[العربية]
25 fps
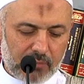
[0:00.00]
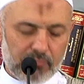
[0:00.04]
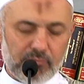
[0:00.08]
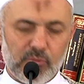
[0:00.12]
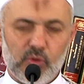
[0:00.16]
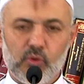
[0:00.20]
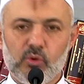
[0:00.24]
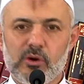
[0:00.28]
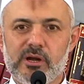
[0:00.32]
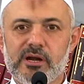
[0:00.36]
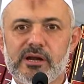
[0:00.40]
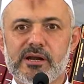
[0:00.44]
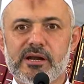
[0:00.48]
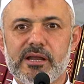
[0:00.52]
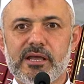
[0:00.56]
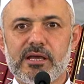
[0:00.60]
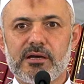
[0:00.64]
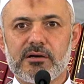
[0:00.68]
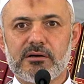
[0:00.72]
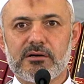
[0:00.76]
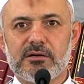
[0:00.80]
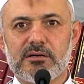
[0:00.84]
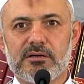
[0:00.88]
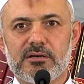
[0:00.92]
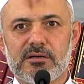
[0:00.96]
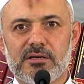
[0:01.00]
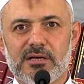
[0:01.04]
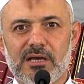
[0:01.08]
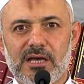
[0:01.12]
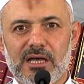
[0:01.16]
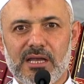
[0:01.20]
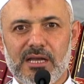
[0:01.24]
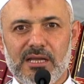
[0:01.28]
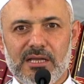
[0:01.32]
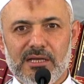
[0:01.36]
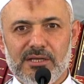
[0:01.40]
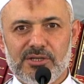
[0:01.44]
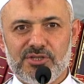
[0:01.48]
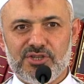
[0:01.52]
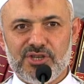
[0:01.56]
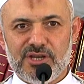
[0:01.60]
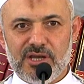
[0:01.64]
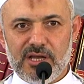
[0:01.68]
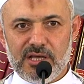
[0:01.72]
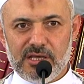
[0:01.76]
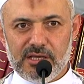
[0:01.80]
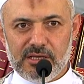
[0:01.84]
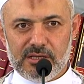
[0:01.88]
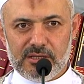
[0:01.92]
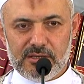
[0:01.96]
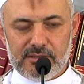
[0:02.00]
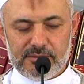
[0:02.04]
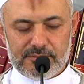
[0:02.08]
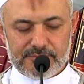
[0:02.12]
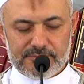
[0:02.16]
مورق العجلي